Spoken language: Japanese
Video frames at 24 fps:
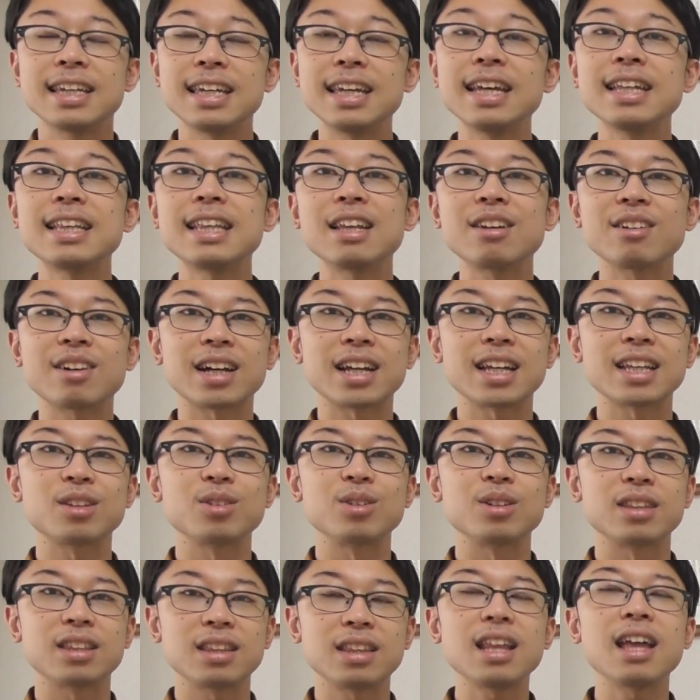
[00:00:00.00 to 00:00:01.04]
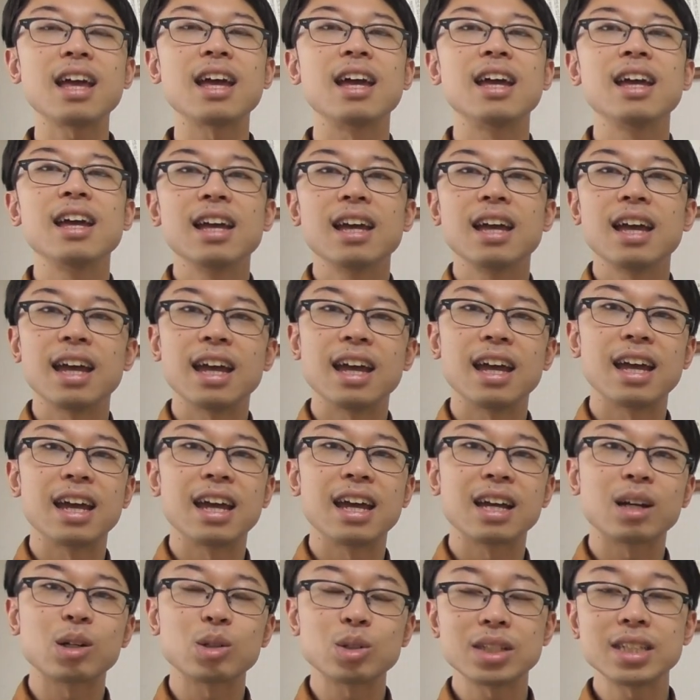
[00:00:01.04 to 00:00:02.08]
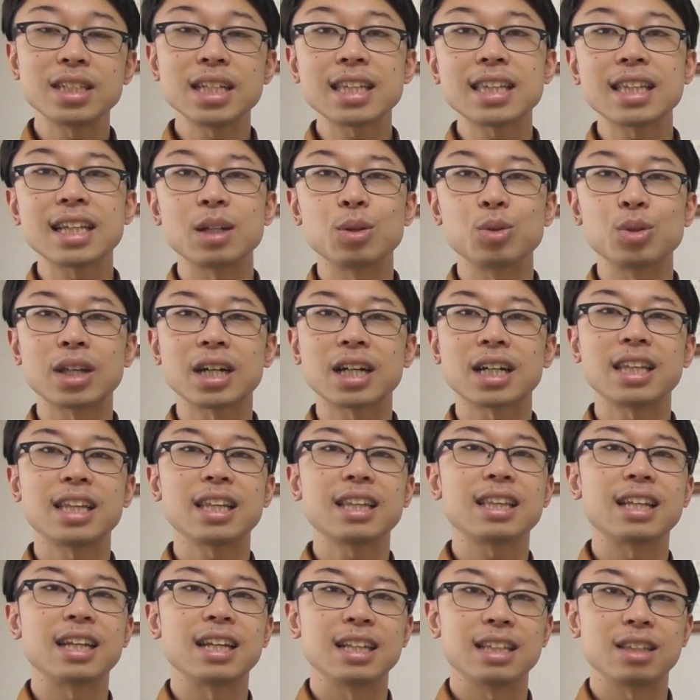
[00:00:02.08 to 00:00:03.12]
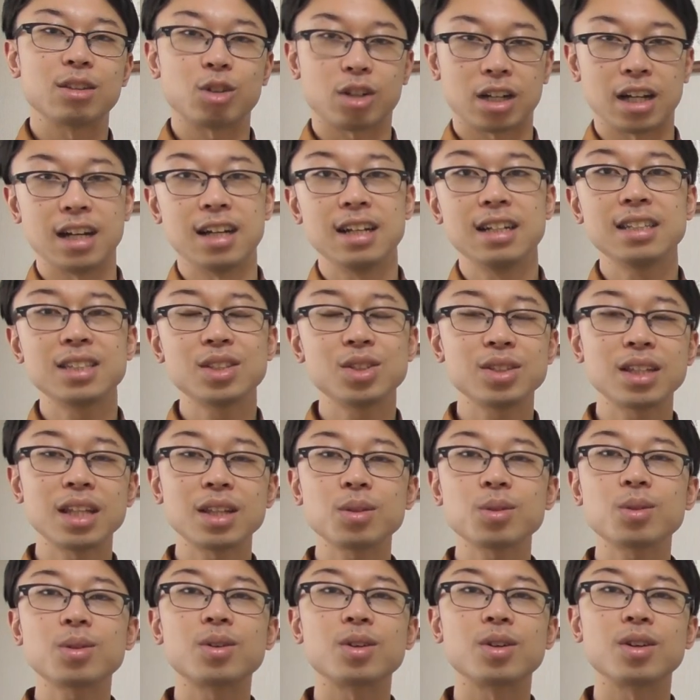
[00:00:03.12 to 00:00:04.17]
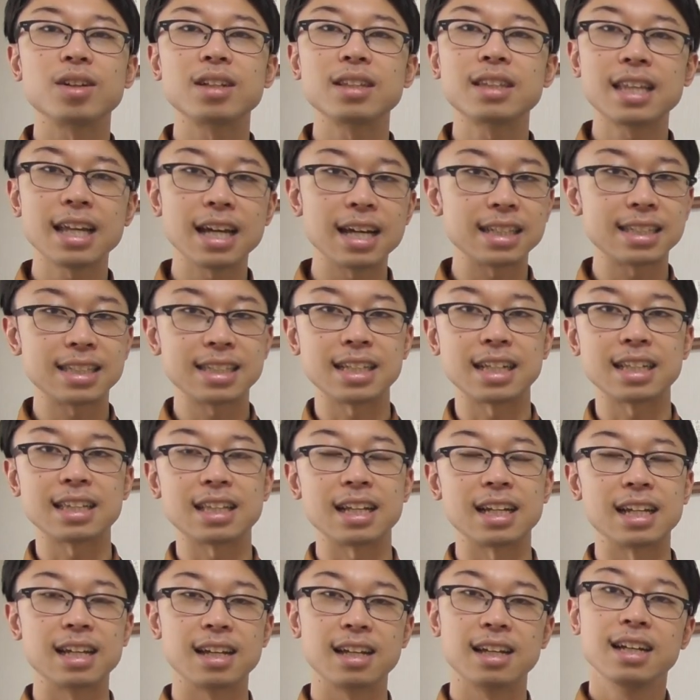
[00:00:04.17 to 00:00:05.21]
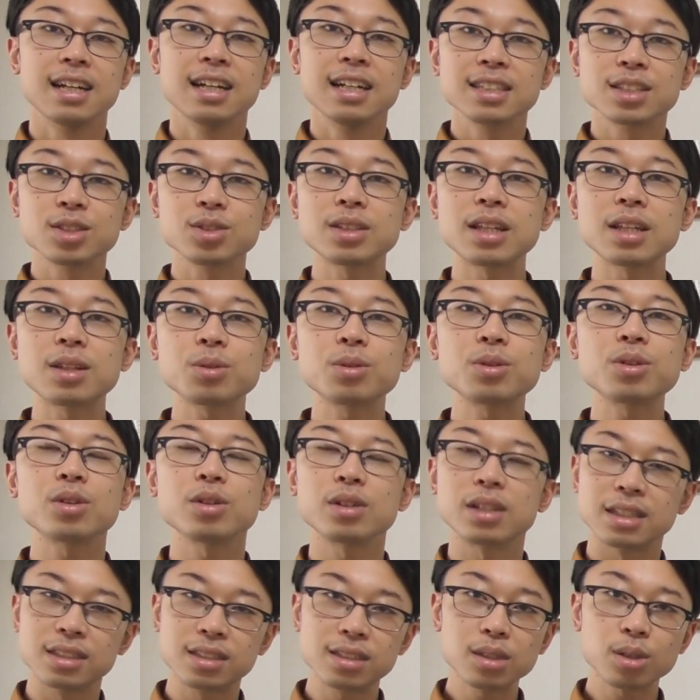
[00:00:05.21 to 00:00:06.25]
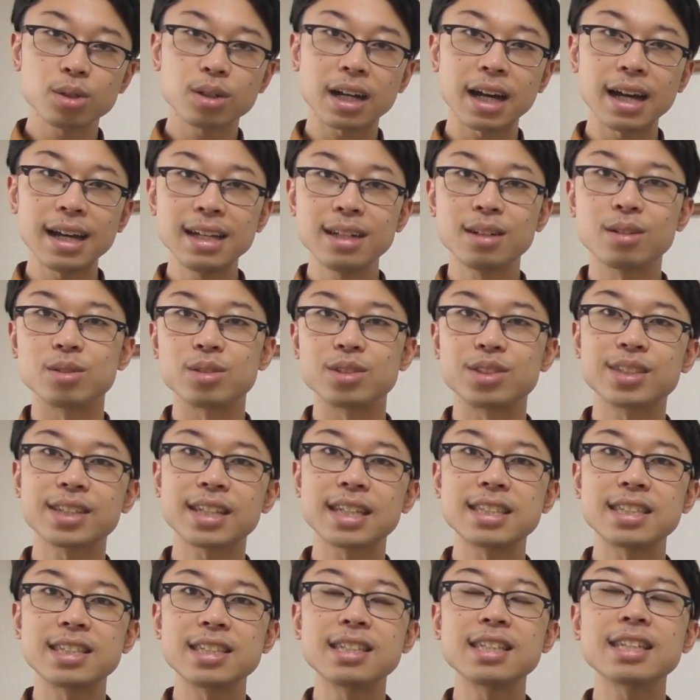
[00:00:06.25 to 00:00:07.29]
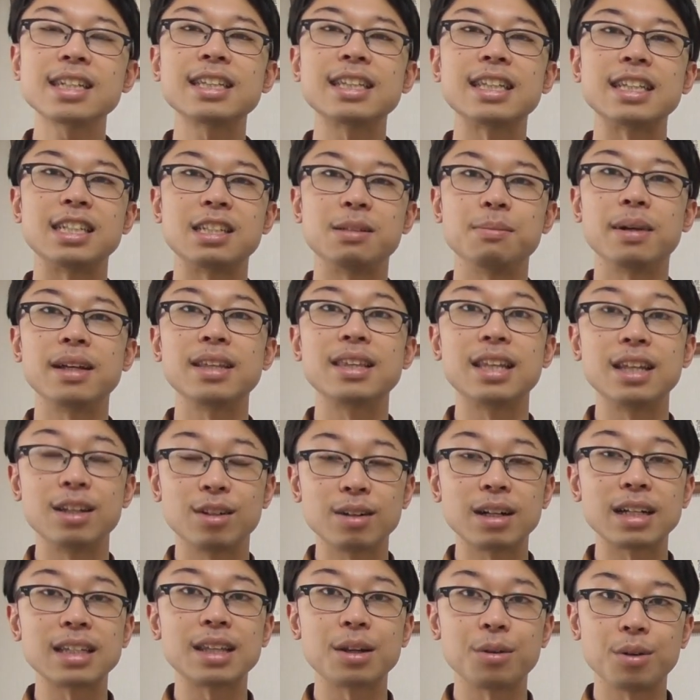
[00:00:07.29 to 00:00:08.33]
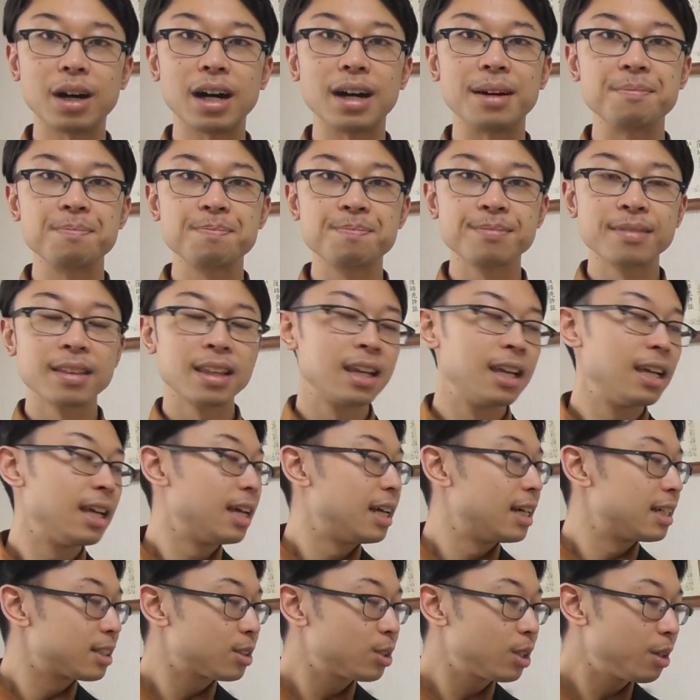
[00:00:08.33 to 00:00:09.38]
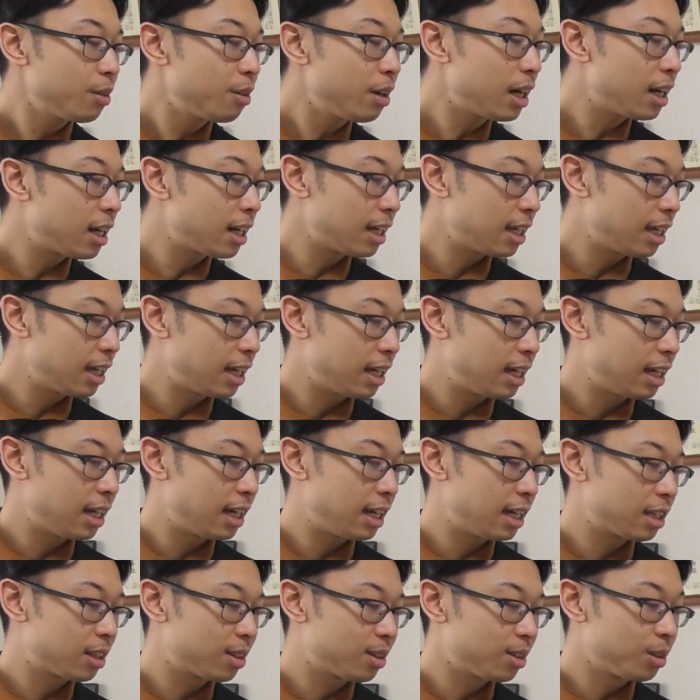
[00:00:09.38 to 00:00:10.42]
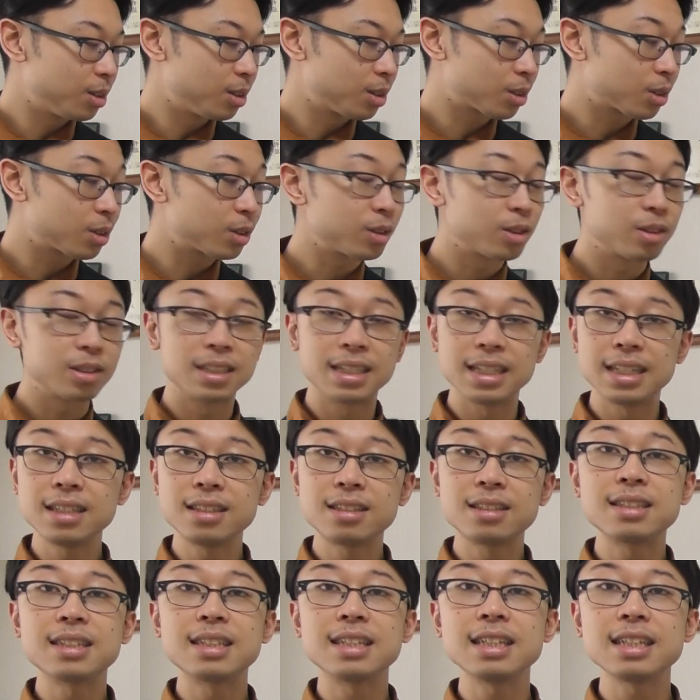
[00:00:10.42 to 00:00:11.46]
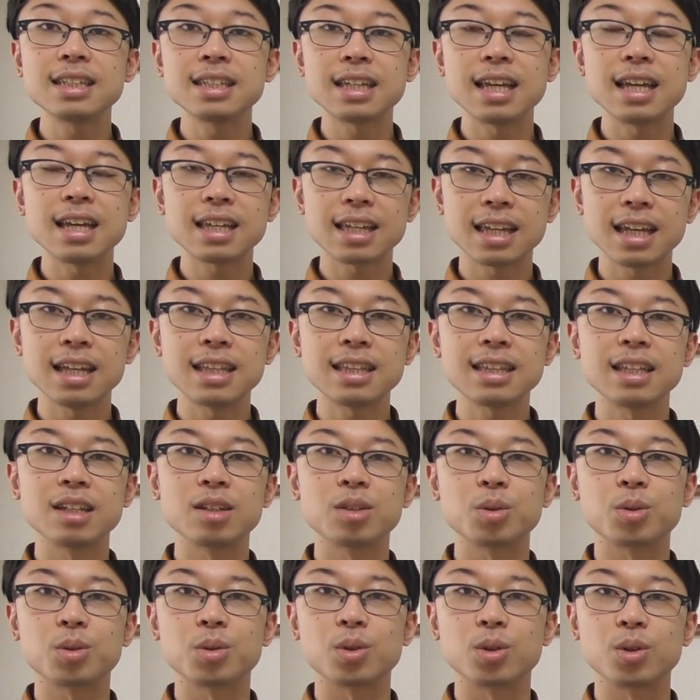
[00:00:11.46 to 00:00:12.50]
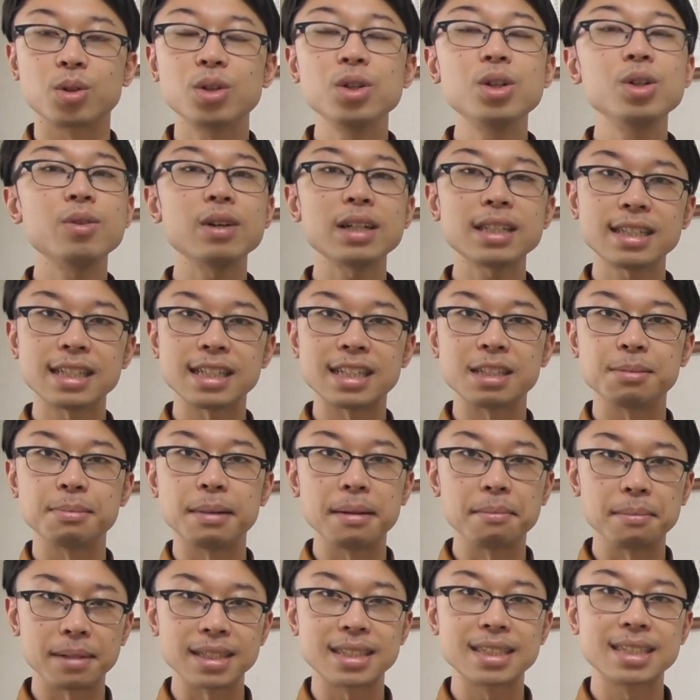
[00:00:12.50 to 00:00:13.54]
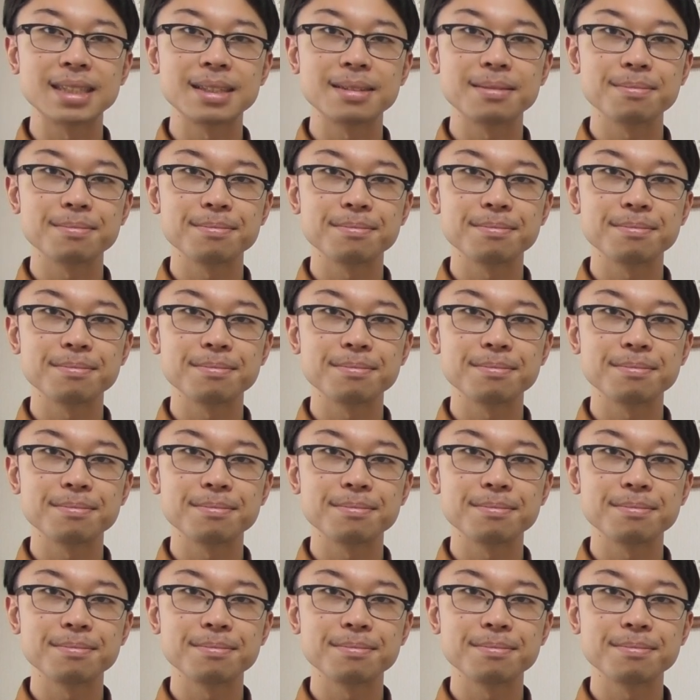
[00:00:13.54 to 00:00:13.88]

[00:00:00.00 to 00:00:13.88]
冷えてるからといって、えー、腰だったりお腹だったりとかそういったところ手足だったりそういったところにずっと回路をつけ続けてしまっている方はそれは、えーと、この自律神経系っていうところを狂わしてしまいます